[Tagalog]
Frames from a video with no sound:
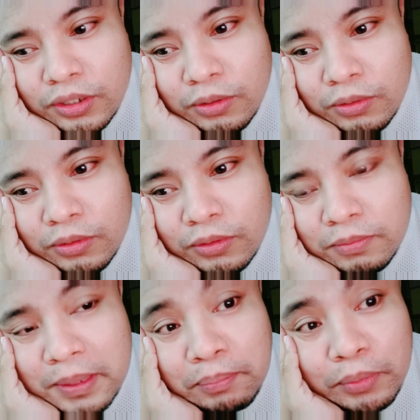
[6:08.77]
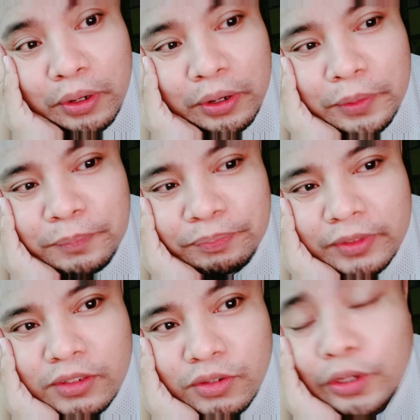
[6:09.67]
yung pepper
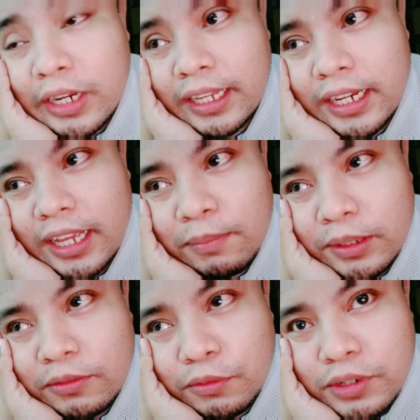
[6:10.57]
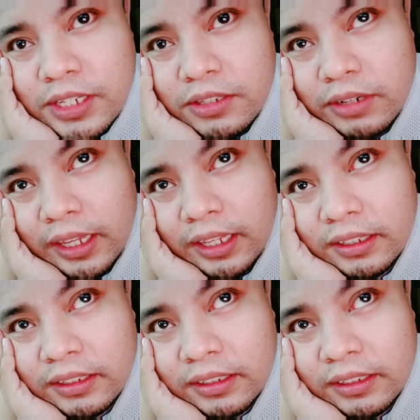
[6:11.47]
so yun lang ginagamit ko for seasoning